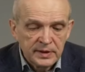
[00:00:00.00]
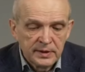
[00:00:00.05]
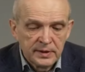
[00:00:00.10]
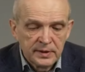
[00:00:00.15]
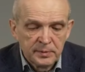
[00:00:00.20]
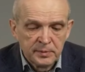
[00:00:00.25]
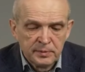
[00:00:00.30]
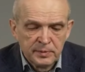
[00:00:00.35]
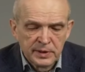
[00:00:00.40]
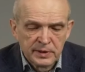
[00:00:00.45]

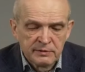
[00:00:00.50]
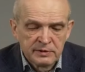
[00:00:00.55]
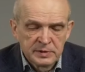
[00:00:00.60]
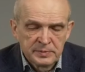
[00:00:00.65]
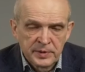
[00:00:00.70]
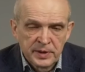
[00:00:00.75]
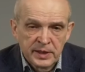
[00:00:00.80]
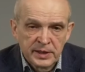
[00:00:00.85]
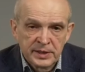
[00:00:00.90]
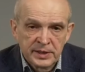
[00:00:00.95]

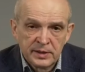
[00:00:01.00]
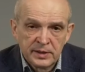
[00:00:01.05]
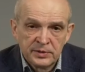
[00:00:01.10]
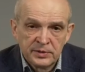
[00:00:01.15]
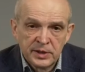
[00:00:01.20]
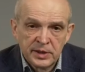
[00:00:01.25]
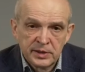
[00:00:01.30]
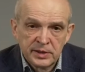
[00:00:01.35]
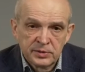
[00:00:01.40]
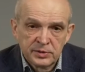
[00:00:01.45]
мировосприятии
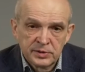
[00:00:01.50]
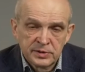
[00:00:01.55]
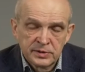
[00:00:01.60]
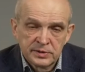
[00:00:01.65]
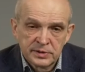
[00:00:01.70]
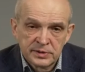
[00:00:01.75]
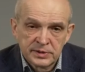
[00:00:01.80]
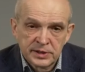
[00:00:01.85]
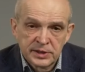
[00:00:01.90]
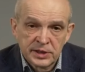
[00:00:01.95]
людей, то
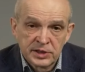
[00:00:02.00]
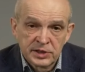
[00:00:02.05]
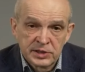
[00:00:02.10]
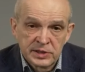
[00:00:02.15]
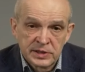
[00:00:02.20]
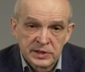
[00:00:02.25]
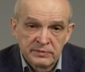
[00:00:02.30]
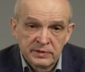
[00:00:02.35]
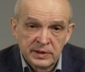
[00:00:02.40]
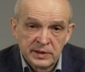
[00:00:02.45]
есть
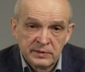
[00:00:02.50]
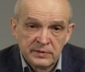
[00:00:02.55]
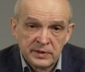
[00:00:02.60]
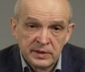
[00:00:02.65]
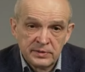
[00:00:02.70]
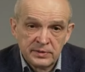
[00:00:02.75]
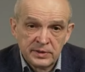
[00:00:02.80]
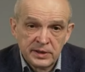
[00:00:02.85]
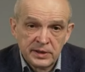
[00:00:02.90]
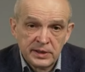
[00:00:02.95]
содержится в
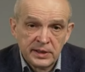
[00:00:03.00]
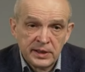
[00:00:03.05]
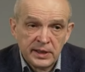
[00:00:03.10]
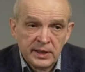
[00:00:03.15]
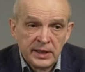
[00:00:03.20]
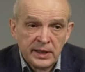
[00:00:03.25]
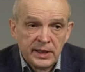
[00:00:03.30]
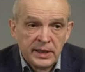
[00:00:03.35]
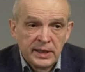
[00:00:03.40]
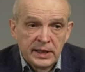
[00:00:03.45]
голове людей,
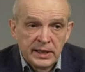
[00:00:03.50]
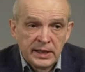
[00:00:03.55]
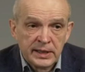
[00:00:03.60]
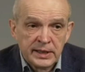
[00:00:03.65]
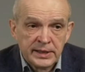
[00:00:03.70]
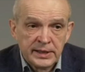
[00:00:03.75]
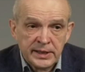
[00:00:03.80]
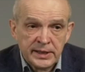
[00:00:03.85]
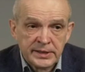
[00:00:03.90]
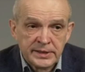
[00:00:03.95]

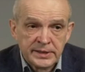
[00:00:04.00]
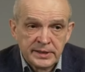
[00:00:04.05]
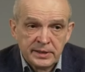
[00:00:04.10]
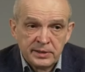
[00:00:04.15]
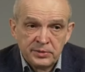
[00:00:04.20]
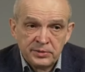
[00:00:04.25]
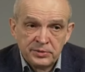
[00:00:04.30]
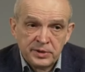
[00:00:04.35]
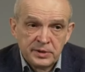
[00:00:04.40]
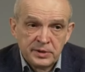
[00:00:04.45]
а если
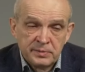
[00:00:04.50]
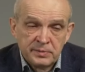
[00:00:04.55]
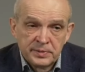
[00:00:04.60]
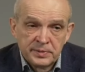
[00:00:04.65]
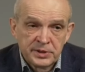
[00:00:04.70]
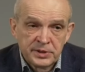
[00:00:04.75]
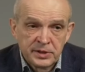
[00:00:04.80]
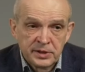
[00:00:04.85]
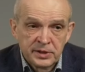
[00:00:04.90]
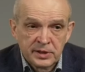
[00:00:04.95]
люди
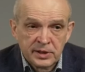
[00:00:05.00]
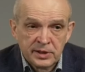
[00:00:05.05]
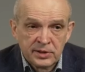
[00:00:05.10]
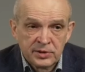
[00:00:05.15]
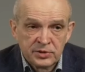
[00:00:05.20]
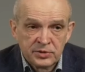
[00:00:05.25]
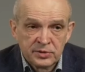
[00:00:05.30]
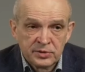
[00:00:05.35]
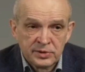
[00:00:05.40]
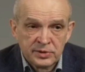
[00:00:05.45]

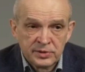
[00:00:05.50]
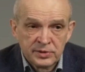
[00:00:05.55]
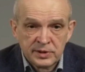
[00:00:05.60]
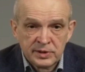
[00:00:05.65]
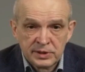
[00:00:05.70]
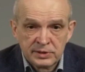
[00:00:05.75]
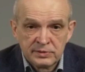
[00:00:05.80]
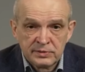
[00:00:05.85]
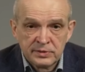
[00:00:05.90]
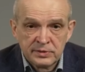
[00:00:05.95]
посчитают, что
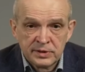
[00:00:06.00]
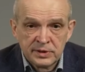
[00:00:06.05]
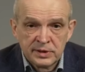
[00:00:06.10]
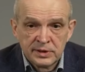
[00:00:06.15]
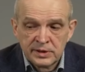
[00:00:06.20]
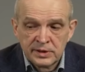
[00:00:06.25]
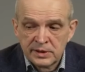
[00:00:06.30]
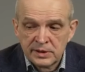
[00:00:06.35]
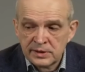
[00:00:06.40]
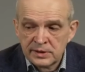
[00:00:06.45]

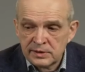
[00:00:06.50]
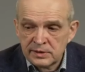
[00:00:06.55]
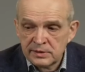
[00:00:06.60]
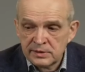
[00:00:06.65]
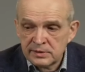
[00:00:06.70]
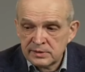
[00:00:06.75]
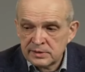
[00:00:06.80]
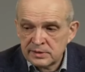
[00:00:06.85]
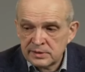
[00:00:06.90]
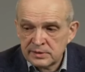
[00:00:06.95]
государство
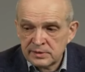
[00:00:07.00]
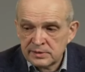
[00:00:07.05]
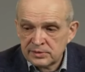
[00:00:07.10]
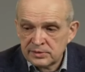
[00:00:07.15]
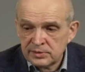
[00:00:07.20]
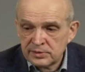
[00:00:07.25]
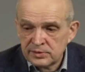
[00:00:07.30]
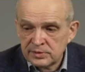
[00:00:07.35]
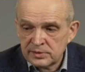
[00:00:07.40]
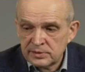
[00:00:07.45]
это
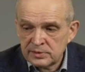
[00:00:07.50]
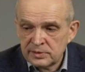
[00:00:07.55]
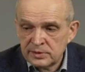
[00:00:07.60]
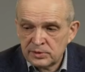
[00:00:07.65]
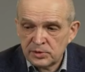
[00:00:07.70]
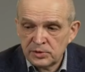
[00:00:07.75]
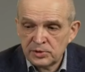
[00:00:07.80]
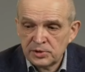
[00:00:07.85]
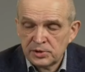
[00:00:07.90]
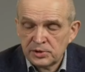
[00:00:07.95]
э, не
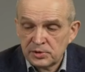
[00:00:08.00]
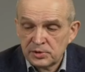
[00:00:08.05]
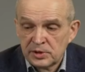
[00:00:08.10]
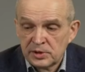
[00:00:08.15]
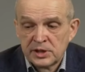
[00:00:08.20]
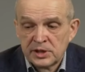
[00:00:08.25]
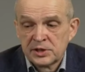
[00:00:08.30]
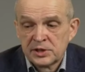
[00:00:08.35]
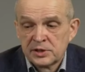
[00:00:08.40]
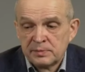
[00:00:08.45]
то, что
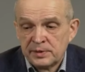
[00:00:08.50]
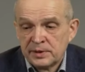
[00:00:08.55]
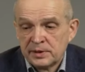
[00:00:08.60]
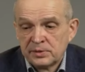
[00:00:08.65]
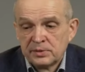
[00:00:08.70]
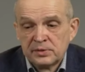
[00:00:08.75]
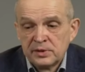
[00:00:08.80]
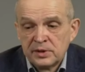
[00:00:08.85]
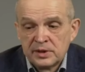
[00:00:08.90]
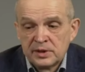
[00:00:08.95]
что-то даже
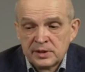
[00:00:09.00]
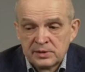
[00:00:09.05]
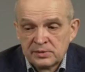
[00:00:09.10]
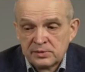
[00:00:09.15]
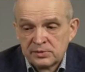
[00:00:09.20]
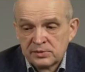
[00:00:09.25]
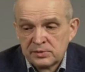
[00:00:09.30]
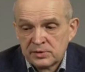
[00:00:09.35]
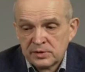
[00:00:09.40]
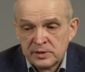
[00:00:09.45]
плохое, а
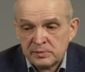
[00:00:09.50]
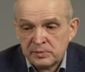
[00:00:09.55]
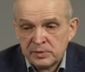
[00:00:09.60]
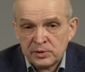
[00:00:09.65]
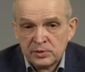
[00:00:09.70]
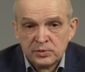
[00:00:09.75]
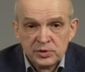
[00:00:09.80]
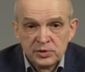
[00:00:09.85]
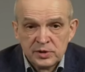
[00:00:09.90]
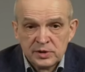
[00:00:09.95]
то, что им не
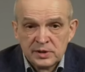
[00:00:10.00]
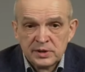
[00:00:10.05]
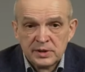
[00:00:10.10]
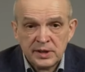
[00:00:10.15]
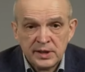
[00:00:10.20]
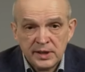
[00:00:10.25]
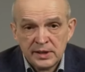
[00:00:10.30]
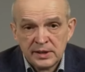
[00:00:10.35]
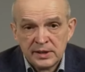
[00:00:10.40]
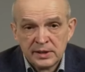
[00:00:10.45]
нужно,
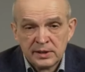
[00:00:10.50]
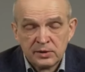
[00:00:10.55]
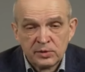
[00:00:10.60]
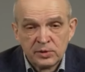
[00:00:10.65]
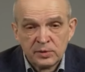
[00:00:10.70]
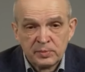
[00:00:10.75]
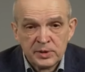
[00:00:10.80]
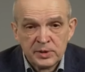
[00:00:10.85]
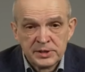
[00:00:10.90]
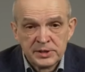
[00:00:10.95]

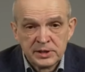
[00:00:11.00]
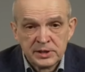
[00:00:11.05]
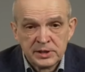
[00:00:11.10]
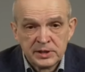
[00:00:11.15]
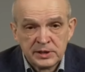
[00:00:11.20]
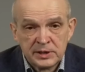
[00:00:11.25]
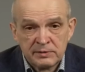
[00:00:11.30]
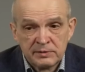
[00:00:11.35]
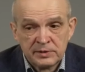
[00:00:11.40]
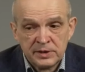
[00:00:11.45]
никакой пользы от
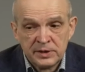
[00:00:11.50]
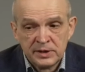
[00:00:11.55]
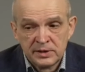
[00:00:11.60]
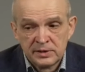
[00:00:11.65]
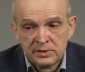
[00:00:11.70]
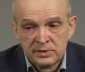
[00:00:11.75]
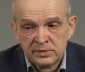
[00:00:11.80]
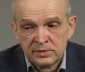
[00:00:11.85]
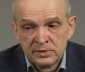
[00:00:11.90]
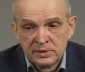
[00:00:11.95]
этого
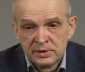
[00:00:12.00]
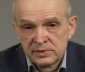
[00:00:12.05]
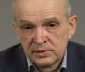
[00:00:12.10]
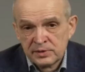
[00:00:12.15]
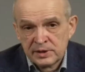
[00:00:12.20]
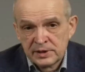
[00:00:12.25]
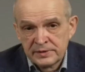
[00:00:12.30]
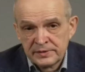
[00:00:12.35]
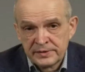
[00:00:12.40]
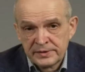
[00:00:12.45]
нет, то
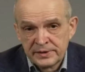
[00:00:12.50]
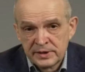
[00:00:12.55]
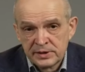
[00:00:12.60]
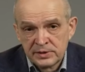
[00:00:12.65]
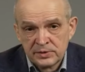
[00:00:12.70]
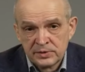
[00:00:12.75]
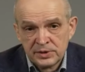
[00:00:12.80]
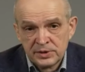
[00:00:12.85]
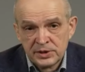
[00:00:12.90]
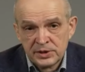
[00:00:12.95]
государство
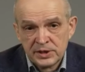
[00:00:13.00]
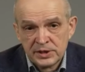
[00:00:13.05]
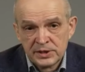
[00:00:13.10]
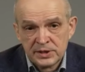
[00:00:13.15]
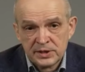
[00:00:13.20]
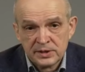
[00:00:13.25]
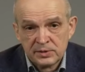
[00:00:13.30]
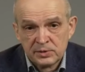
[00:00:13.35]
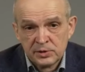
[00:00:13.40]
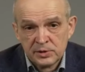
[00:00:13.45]
сразу
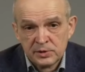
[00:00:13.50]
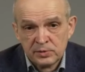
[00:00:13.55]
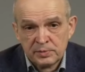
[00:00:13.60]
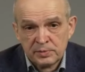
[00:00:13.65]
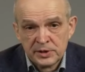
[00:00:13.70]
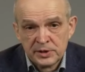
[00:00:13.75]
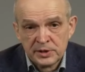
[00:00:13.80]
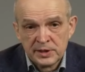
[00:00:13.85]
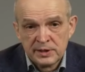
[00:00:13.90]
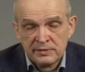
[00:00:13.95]
исчезнет. То есть, ну,
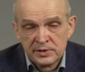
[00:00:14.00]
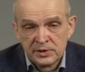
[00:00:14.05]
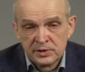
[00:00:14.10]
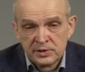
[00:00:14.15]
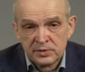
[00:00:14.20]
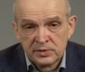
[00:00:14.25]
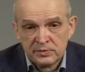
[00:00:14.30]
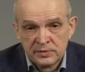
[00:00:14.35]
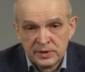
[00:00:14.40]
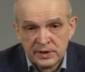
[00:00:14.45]
представьте,
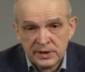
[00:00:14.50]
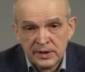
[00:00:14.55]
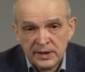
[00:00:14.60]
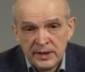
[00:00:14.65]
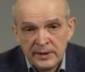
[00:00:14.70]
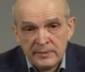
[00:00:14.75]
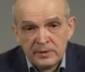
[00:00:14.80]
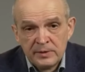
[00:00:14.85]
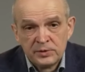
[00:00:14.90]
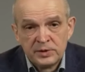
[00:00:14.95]
что все
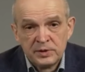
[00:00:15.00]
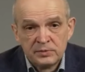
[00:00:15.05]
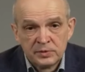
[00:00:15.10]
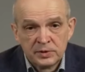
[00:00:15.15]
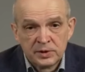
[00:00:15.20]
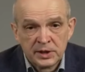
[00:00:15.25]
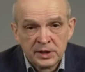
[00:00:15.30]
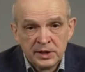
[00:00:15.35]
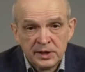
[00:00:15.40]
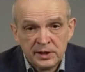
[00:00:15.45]
люди в
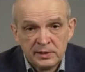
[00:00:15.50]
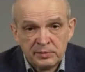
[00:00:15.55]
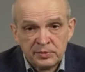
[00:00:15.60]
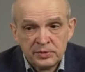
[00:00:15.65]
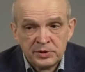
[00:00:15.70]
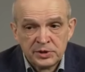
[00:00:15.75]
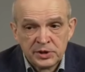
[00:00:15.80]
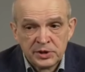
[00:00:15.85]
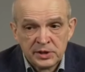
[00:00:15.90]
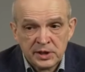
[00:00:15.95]
Украине
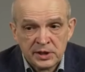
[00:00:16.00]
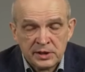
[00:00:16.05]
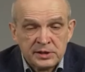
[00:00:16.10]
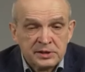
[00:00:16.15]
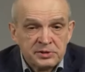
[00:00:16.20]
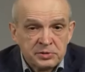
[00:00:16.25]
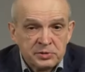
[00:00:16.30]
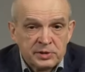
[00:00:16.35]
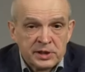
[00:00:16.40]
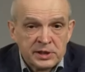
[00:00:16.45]
будут считать
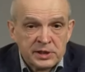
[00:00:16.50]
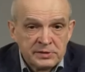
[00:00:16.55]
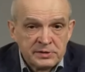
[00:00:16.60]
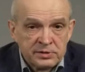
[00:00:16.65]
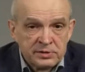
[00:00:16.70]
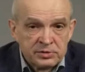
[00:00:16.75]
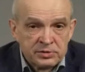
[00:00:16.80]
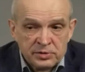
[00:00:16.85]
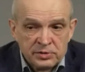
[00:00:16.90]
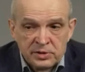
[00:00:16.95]

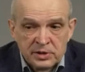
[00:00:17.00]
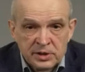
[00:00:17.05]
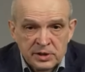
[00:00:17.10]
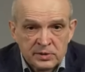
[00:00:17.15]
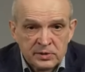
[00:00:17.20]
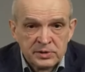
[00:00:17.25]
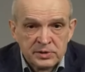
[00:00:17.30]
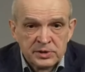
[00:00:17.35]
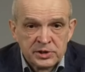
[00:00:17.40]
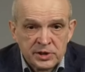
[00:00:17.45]
государство, что это
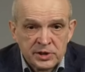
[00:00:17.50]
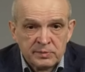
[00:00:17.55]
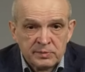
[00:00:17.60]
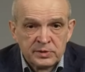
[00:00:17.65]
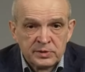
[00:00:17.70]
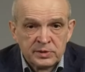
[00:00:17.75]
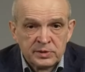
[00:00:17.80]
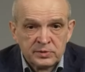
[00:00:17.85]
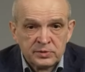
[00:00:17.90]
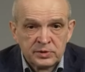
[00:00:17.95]
такое, зачем
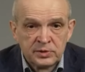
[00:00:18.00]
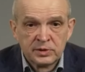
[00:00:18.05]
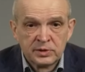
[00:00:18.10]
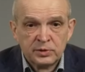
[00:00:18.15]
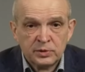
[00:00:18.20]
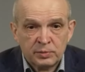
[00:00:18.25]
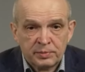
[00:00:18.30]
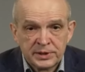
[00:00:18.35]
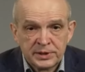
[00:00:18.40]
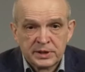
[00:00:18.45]
это нужно,
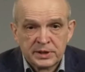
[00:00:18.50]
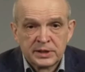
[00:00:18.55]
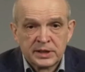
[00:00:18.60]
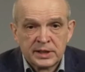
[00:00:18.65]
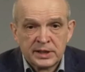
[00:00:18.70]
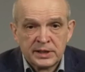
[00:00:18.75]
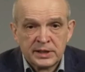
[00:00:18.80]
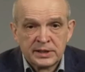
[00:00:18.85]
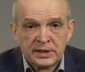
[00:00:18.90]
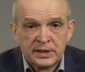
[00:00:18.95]
глупость
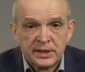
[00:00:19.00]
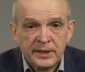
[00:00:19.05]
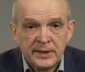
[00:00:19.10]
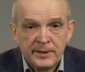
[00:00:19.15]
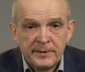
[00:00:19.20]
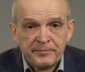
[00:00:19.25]
какая-то.